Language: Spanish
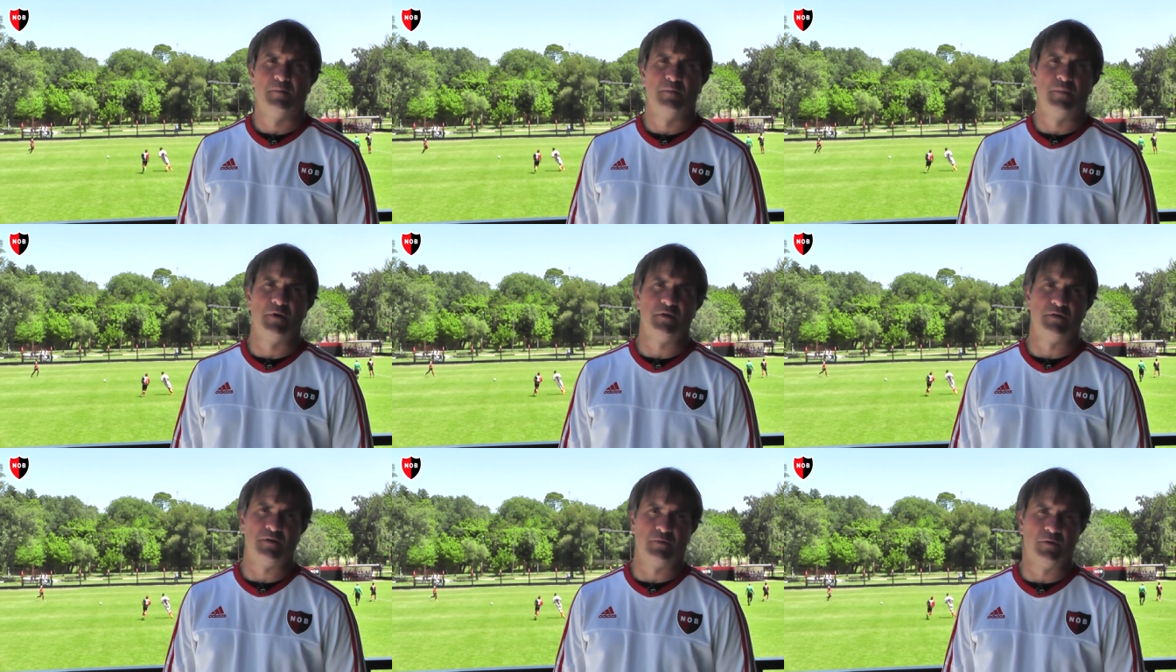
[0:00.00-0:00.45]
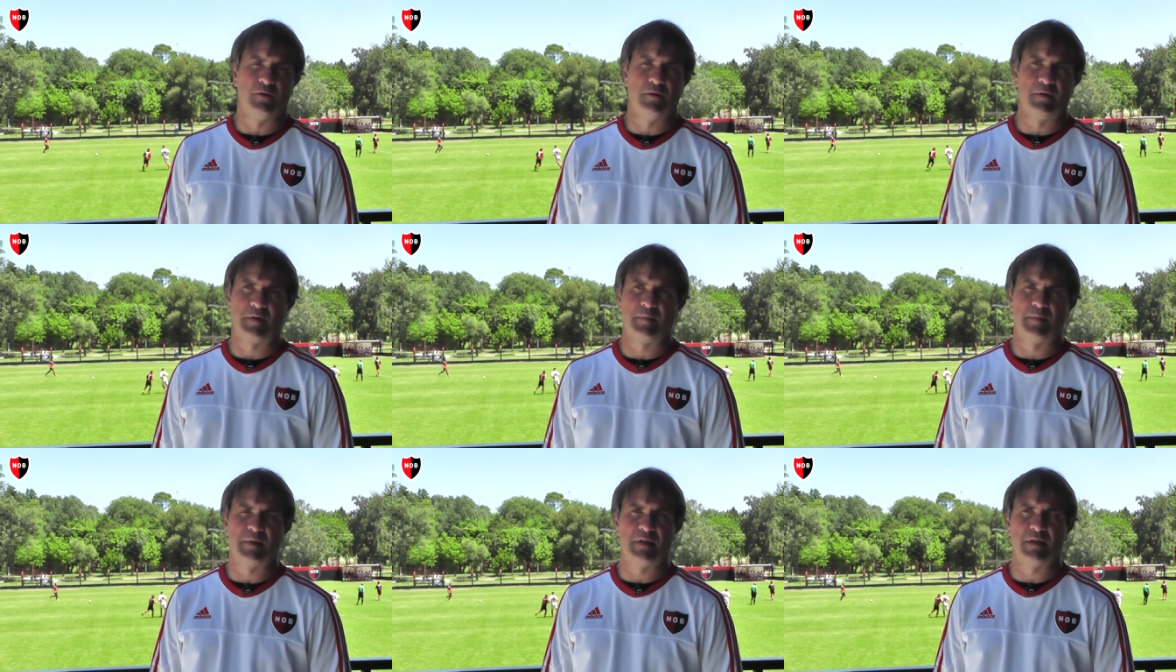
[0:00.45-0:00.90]
pero te vuelvo a
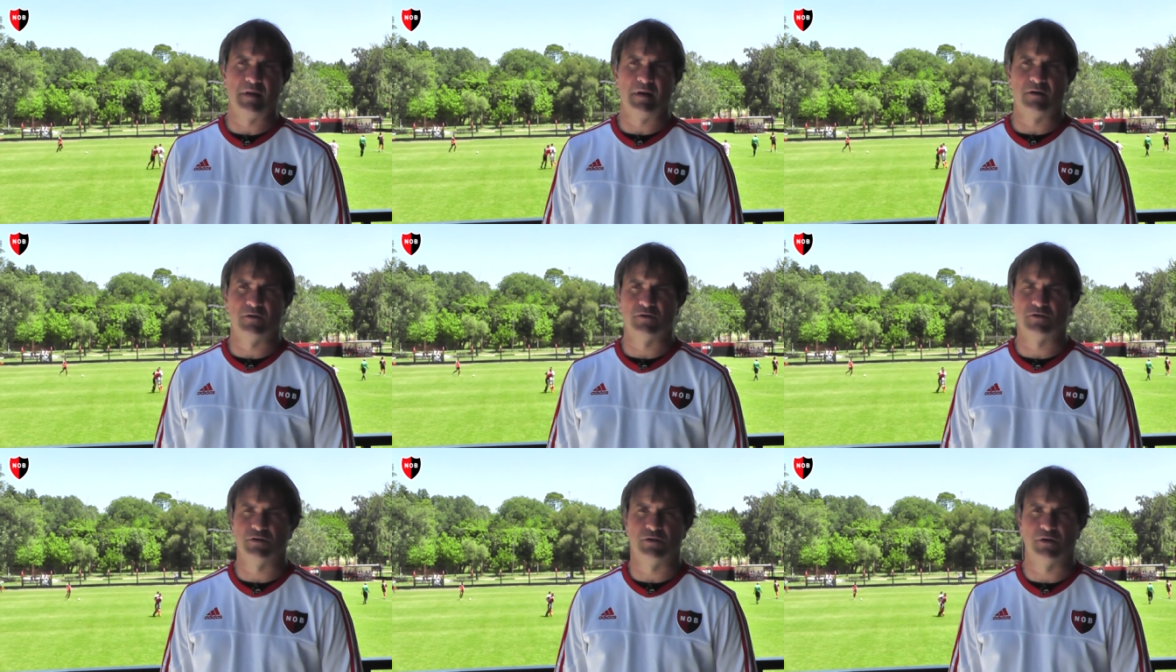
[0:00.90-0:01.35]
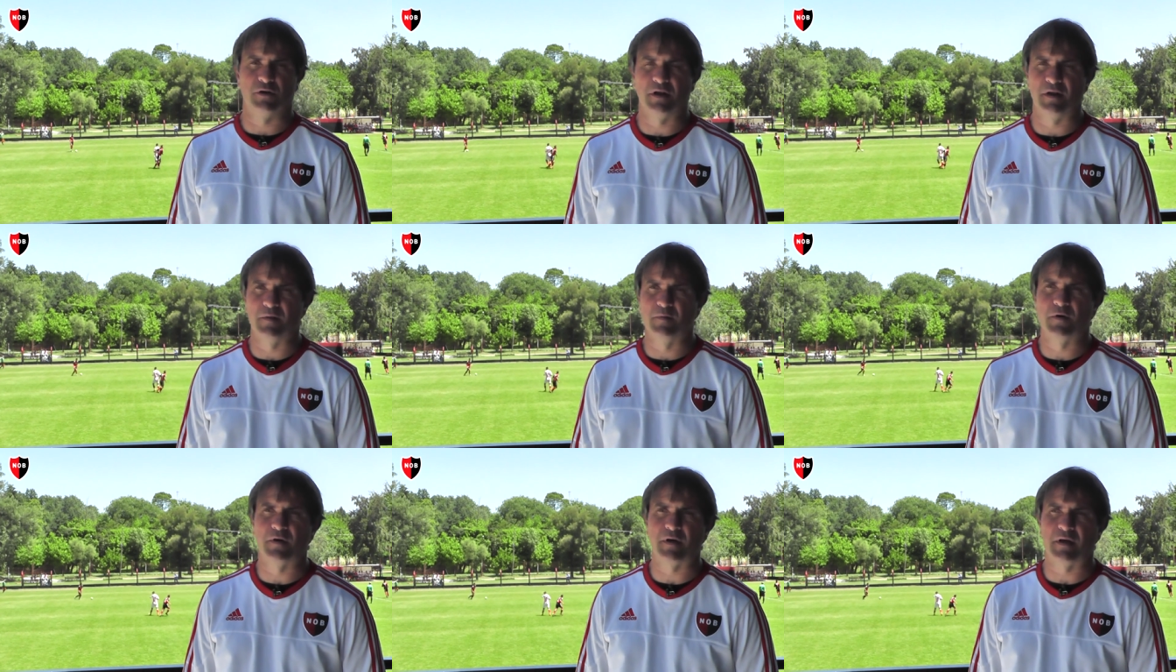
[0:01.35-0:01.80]
repetir, nosotros
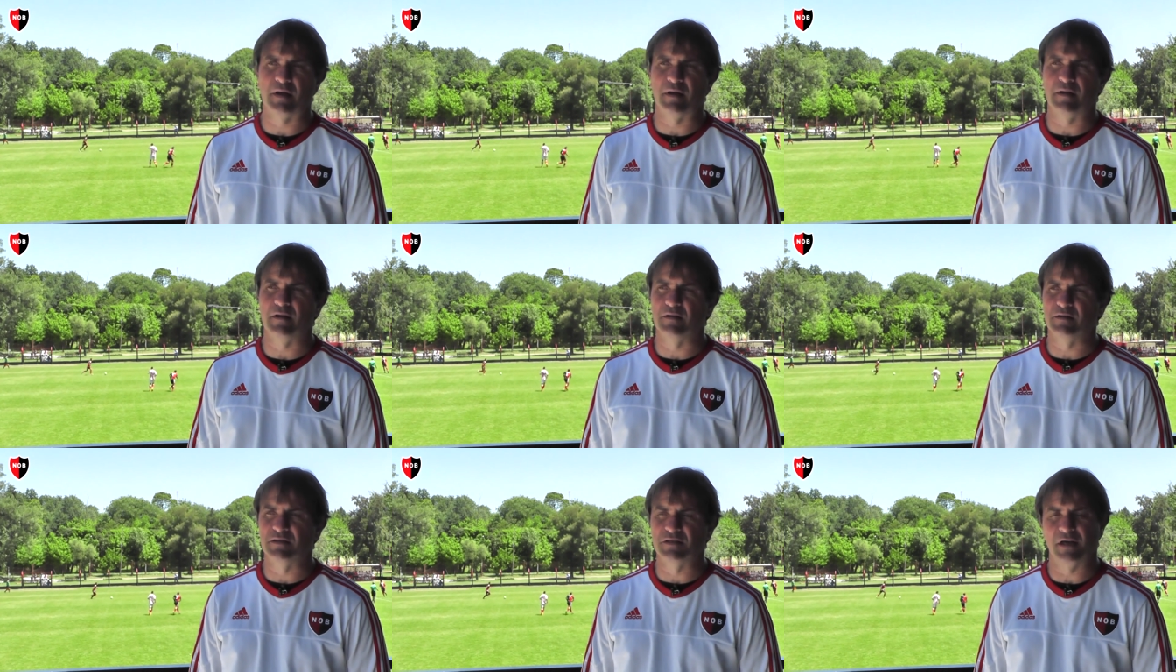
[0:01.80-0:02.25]
queremos que